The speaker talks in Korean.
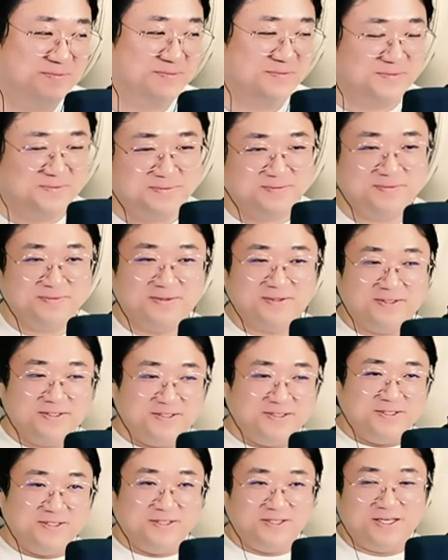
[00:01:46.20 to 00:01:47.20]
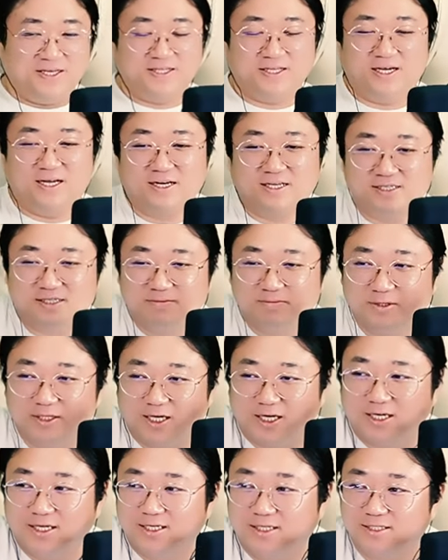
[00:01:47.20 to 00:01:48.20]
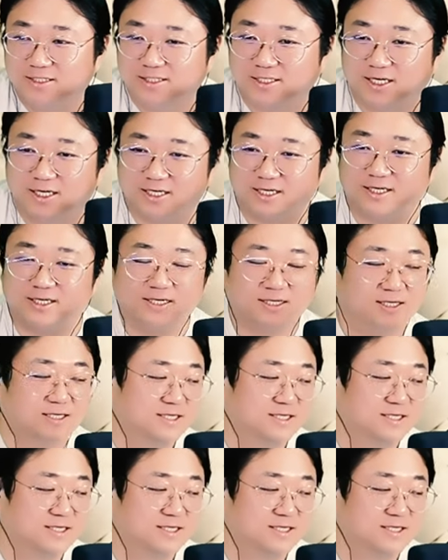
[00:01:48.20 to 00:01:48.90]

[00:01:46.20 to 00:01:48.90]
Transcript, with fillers: 마시고 들어오세요. 네네 네, 알겠습니다. 자,